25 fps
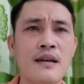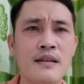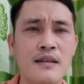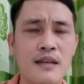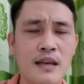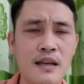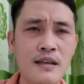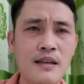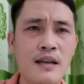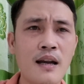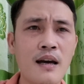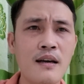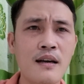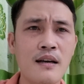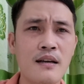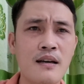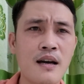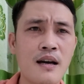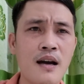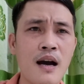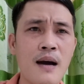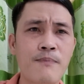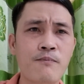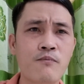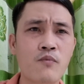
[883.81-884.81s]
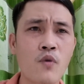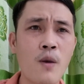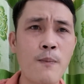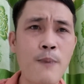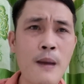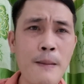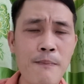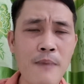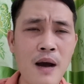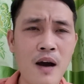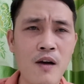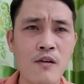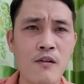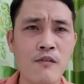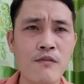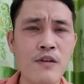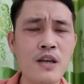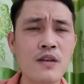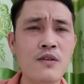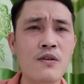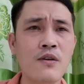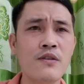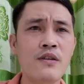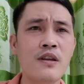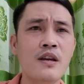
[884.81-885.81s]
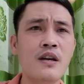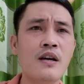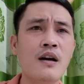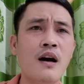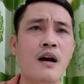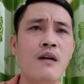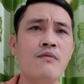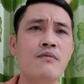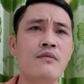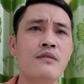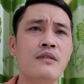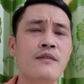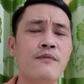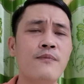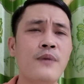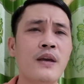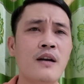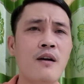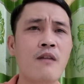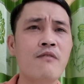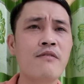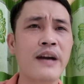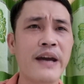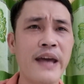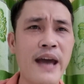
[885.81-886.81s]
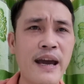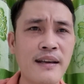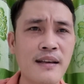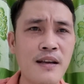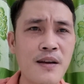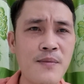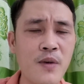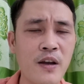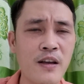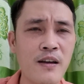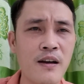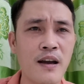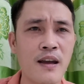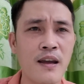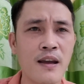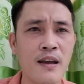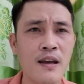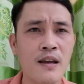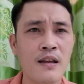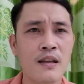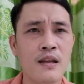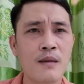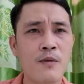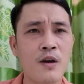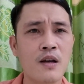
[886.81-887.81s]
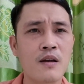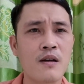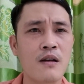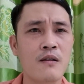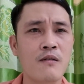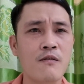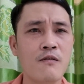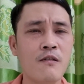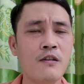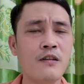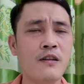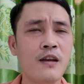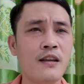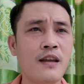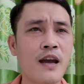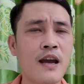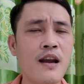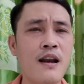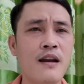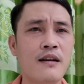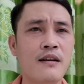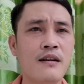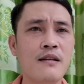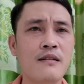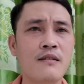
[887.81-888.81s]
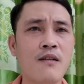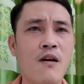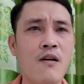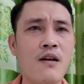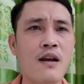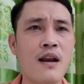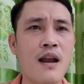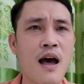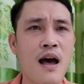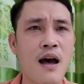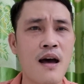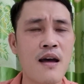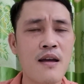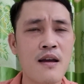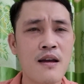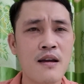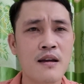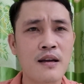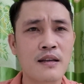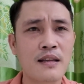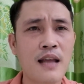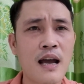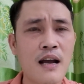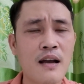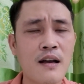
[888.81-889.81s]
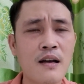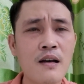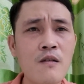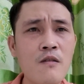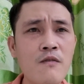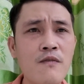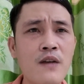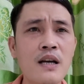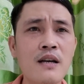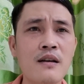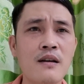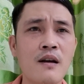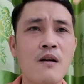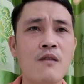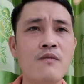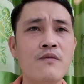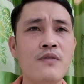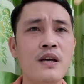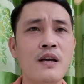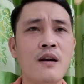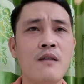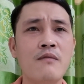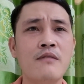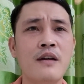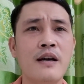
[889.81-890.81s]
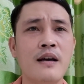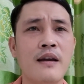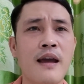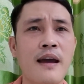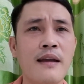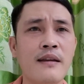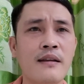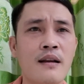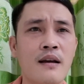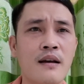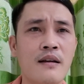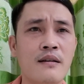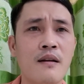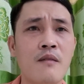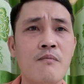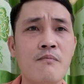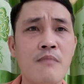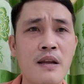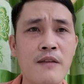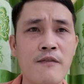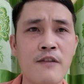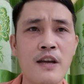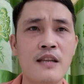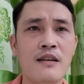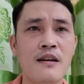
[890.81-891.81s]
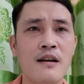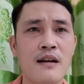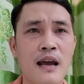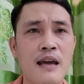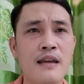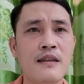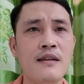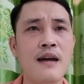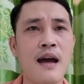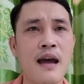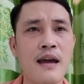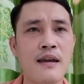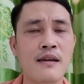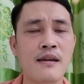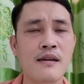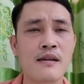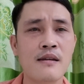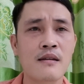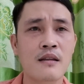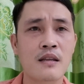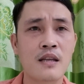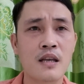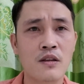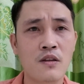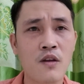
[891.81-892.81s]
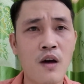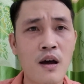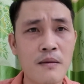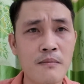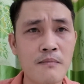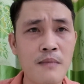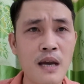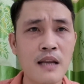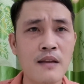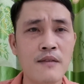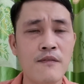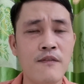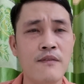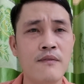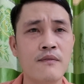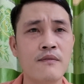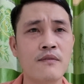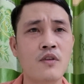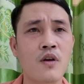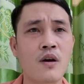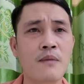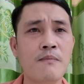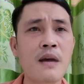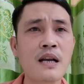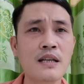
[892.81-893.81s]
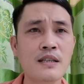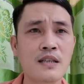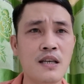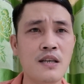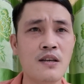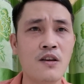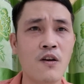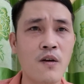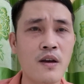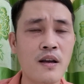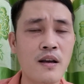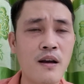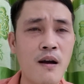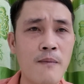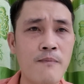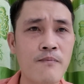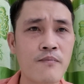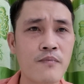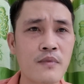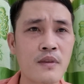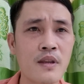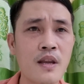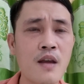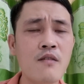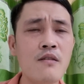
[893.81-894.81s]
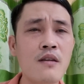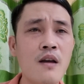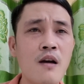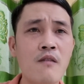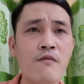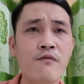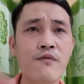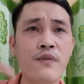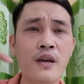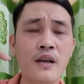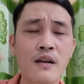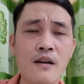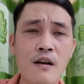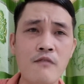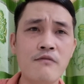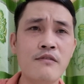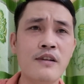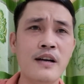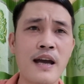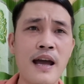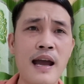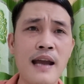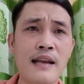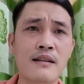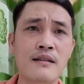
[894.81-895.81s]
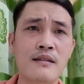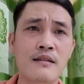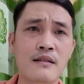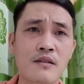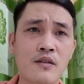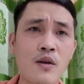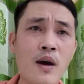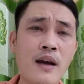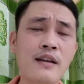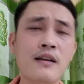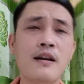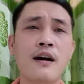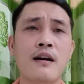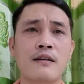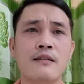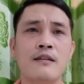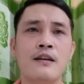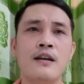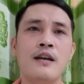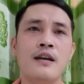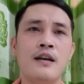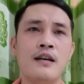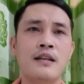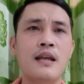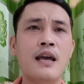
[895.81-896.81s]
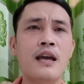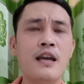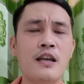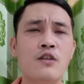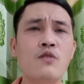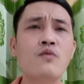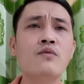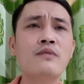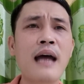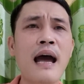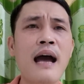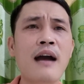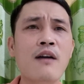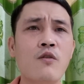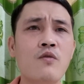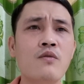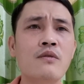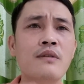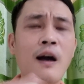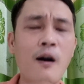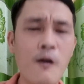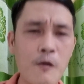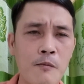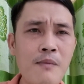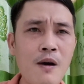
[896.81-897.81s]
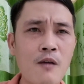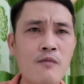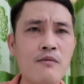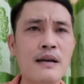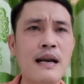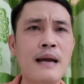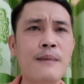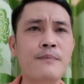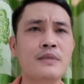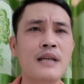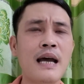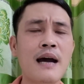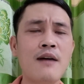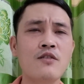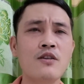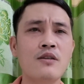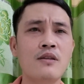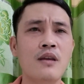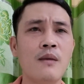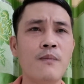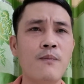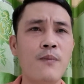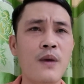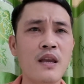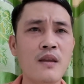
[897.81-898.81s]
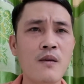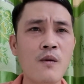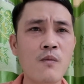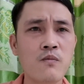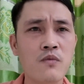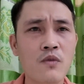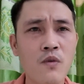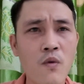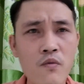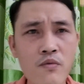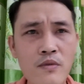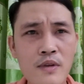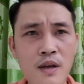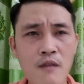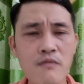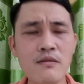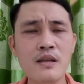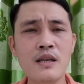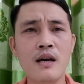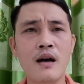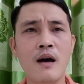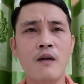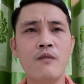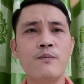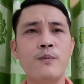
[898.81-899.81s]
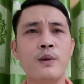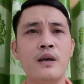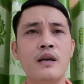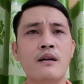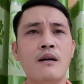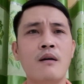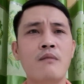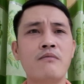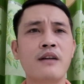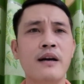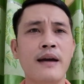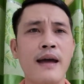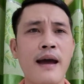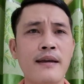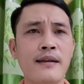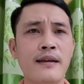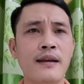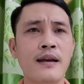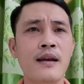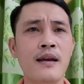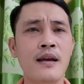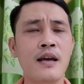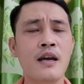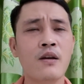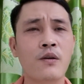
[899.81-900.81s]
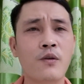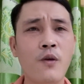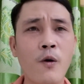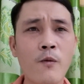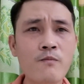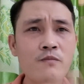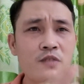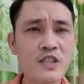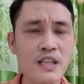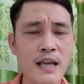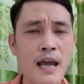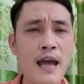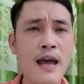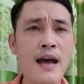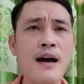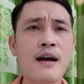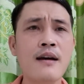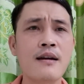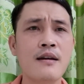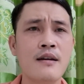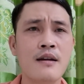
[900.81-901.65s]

chỉ trừ trường hợp có phép màu ví dụ như ông phi công người anh đó mọi người thì mọi người cũng có thể thấy là trước đó là người ta cứu vớt ông phi công người anh ở trong bệnh viện trở lại chứ ai thì toàn bệnh toàn bác sĩ giỏi không nếu như ông phi công người anh thoát được thì chúng ta cũng cầu mong làm sao cho chị phi nhung cũng giống như ông phi công người anh cũng sẽ